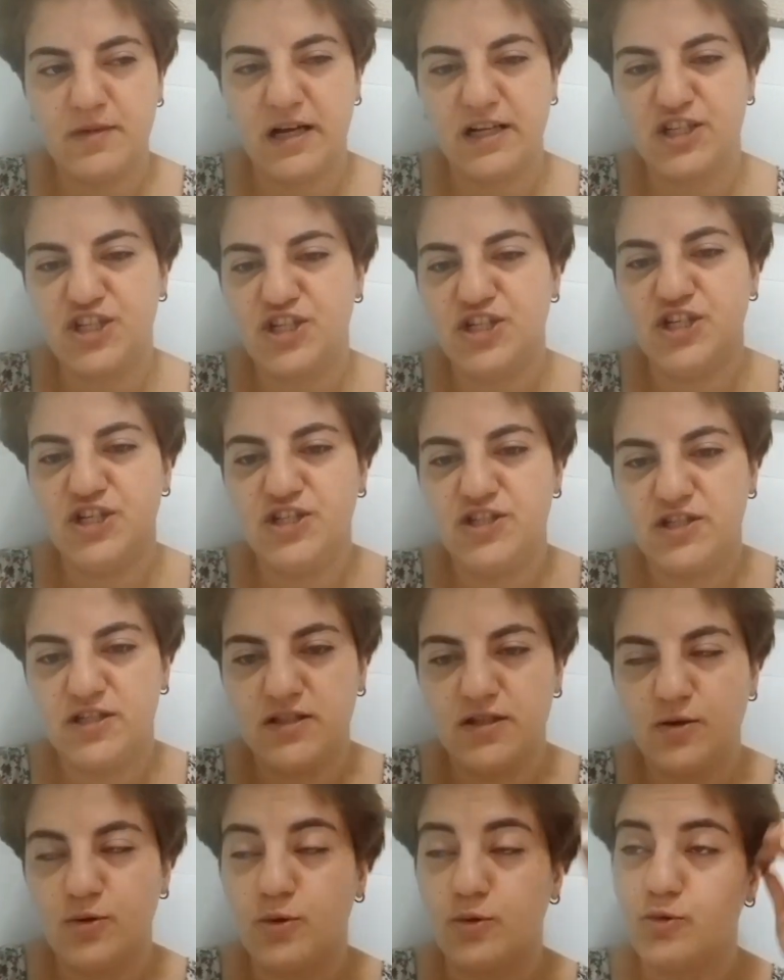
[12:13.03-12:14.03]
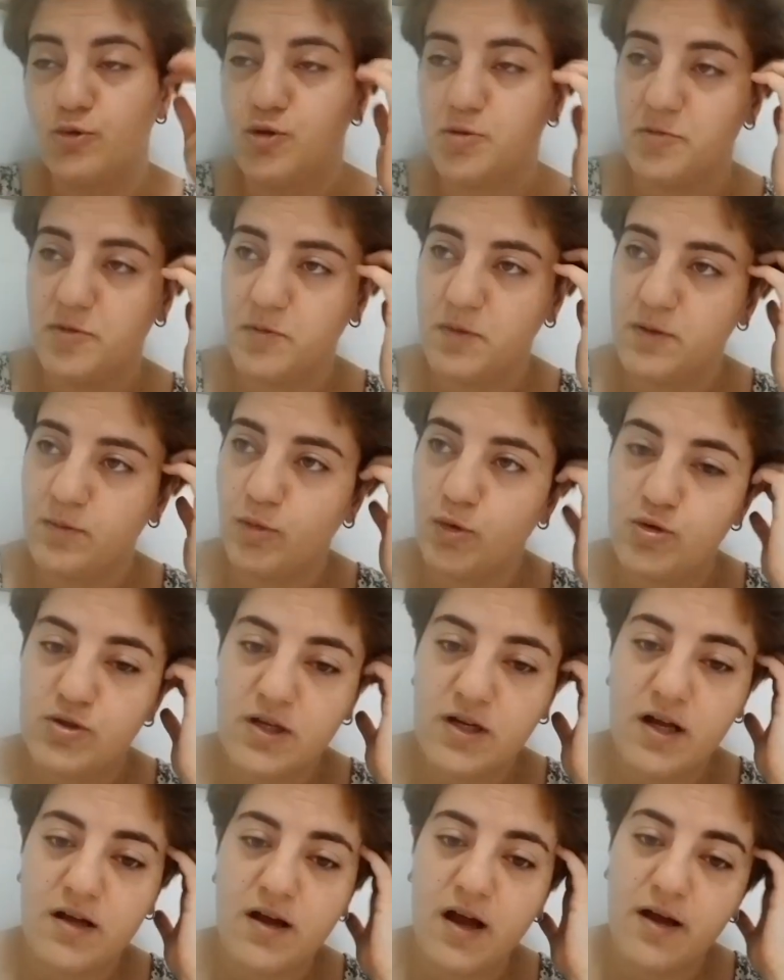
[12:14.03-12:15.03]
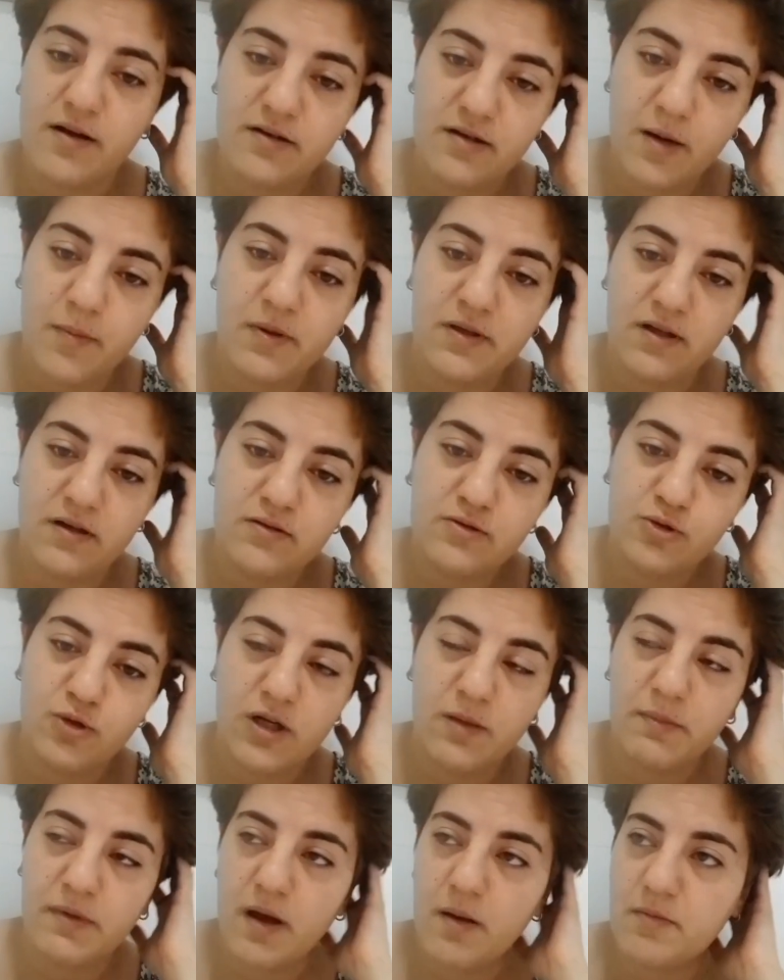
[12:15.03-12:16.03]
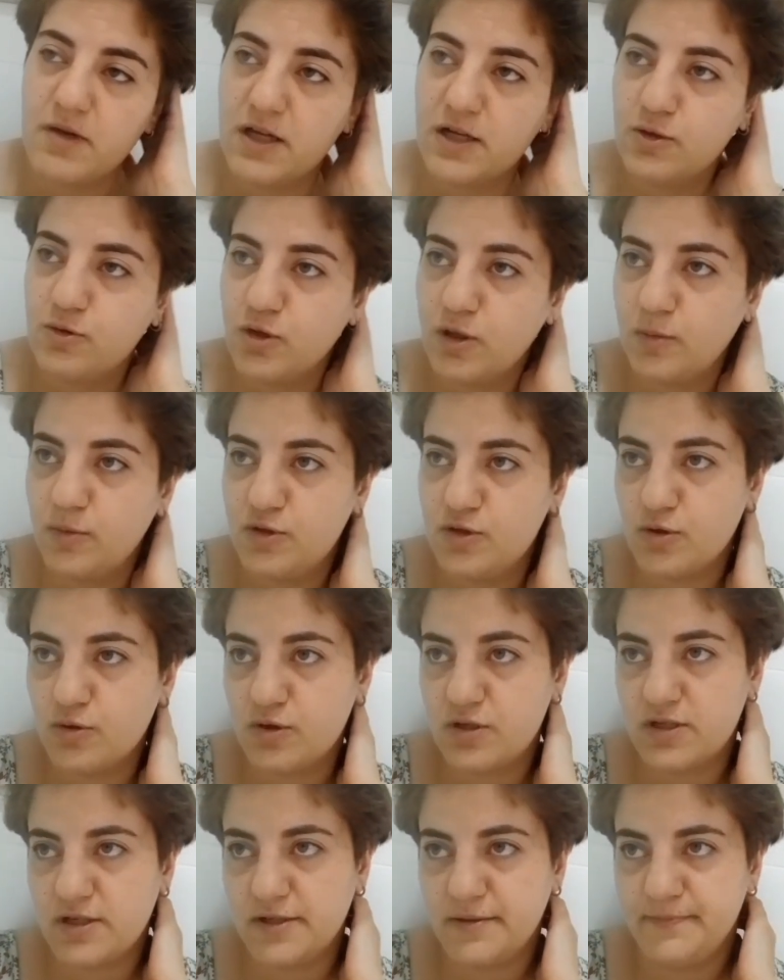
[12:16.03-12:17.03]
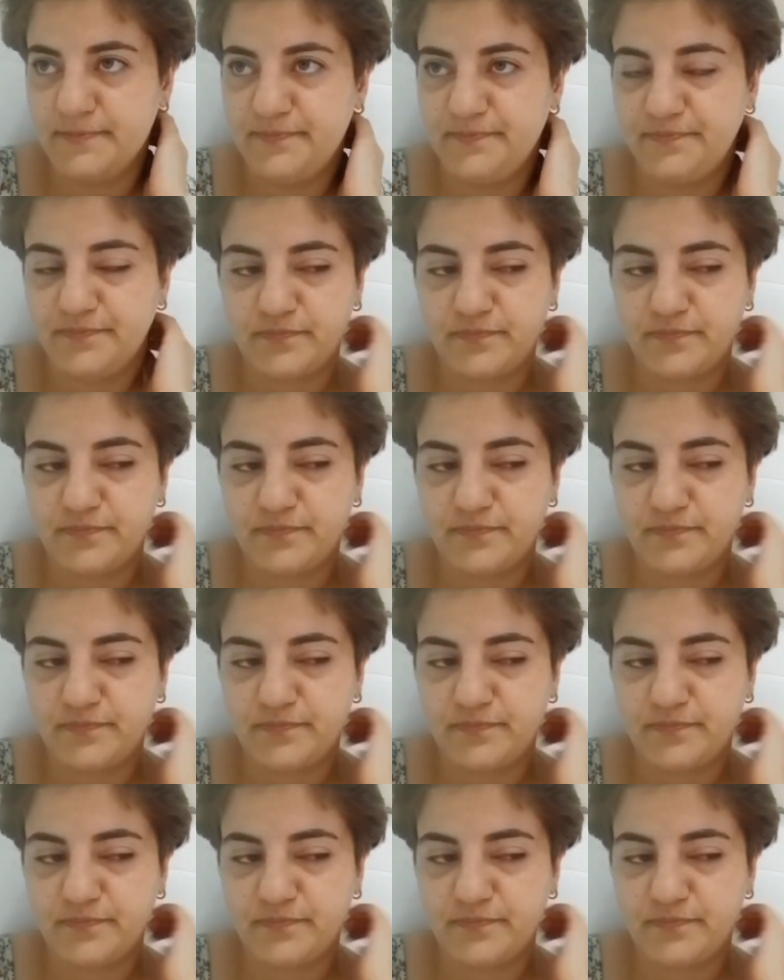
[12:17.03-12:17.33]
Yani çiğ çiğ de konuşmayayım dedim. O yüzden kapalı söylemem gerekiyor birçok şey.